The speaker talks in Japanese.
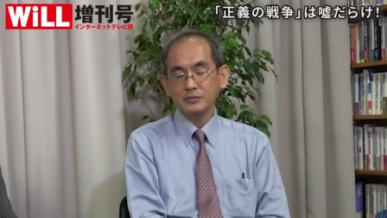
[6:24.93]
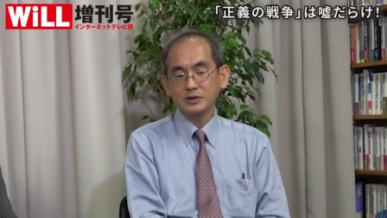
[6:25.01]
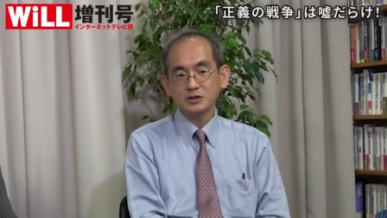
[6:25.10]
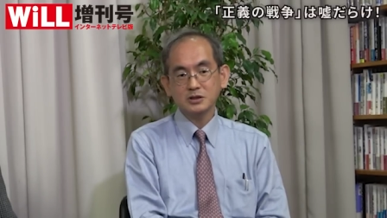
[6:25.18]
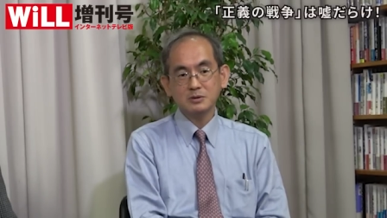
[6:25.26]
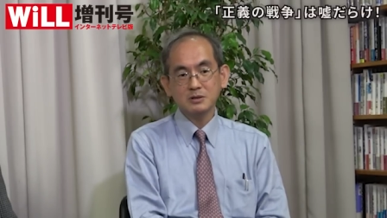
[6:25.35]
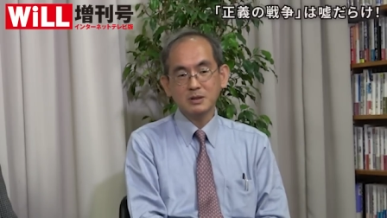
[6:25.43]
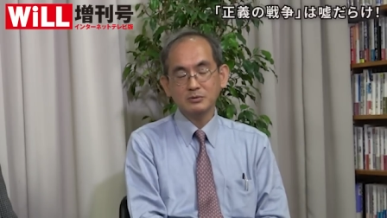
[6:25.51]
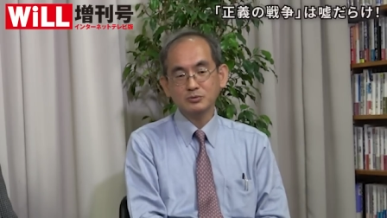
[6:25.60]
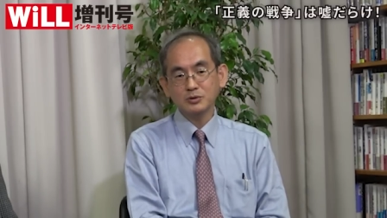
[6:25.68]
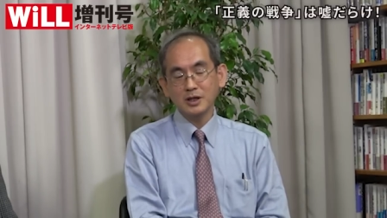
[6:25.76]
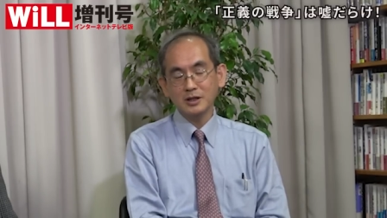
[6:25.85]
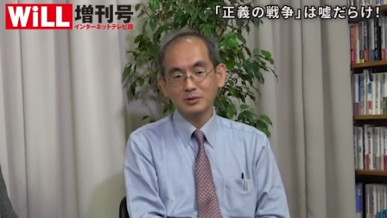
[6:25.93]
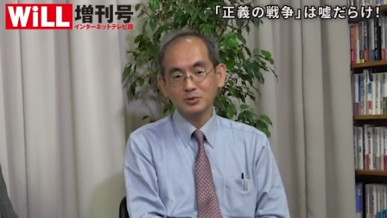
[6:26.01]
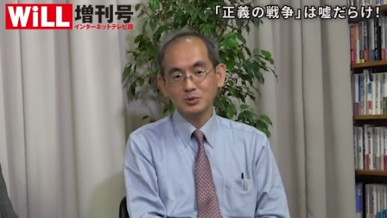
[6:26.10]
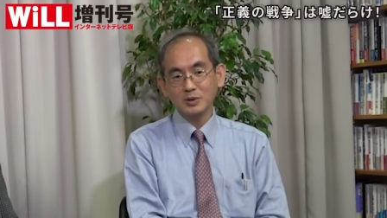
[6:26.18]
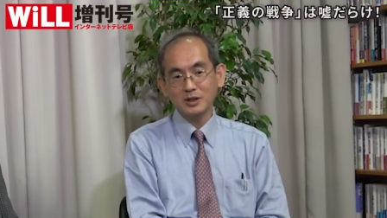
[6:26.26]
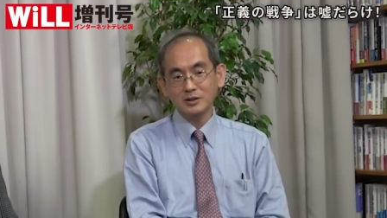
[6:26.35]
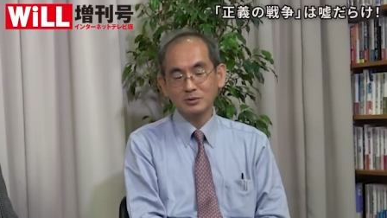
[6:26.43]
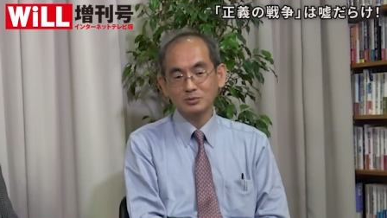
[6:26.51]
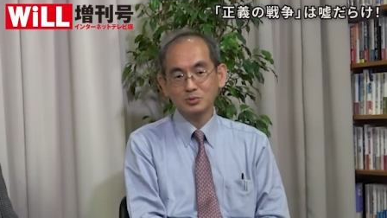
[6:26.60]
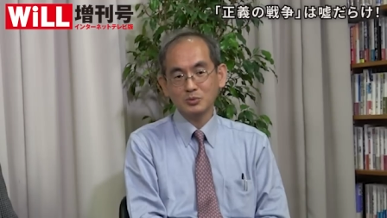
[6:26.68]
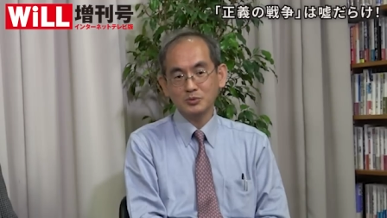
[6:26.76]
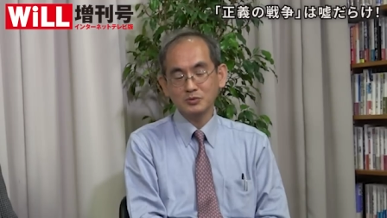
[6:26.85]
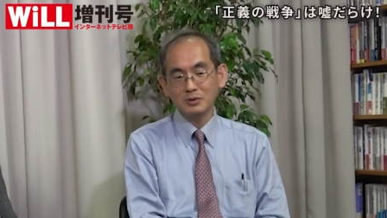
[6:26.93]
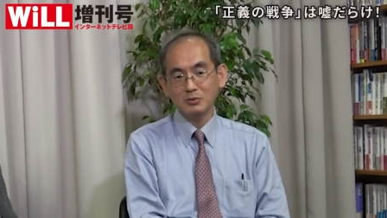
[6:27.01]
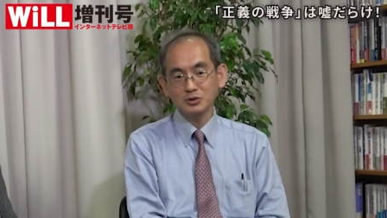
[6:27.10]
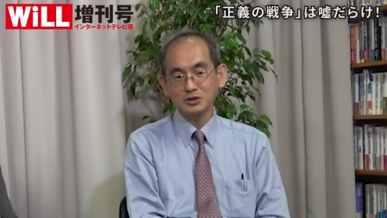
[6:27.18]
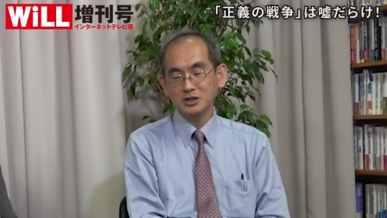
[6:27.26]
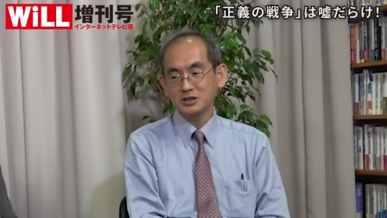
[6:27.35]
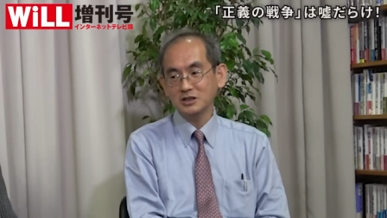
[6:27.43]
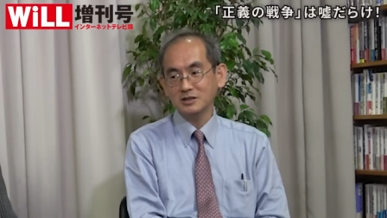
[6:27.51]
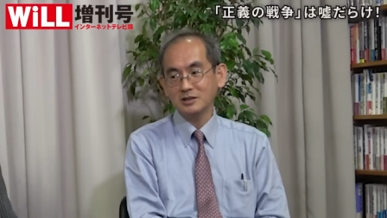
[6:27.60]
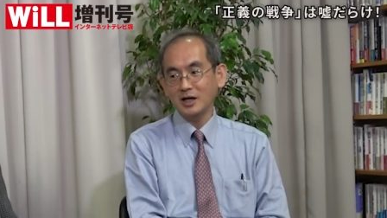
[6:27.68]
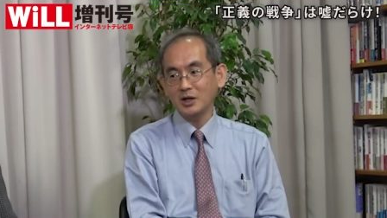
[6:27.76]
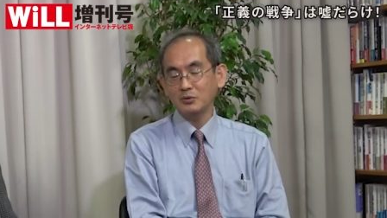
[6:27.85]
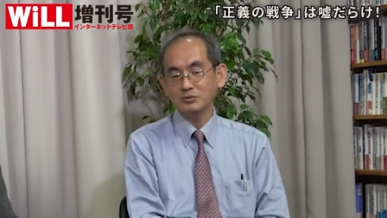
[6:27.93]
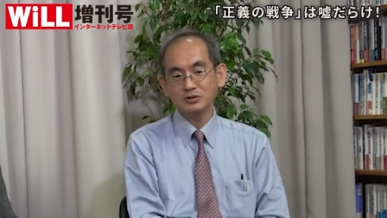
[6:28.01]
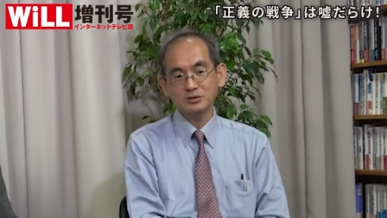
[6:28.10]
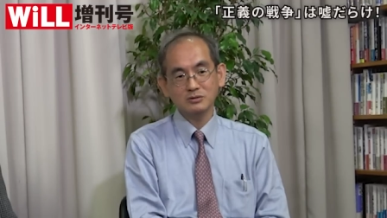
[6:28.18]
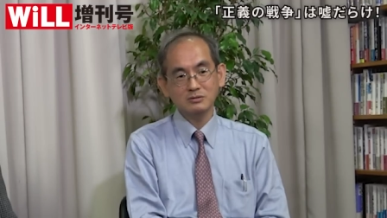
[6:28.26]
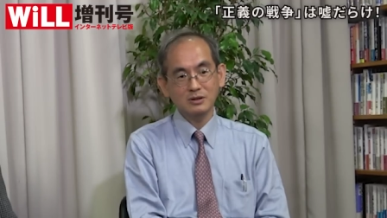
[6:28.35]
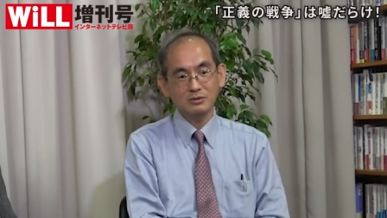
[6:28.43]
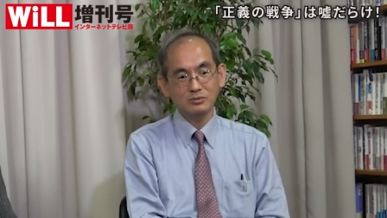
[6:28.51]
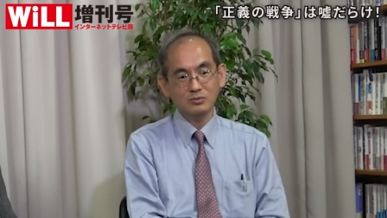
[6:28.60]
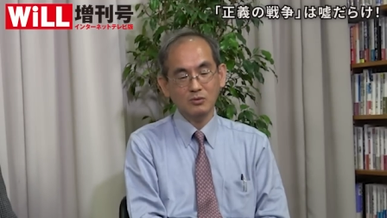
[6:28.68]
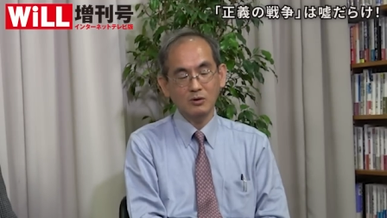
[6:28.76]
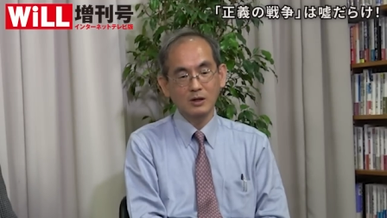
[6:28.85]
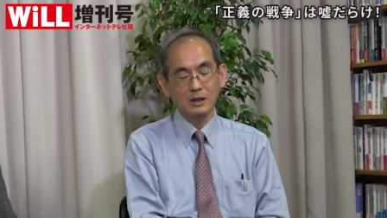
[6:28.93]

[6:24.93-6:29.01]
でしかも今ウクライナと言われているところにはロシア人が大量に住んでいると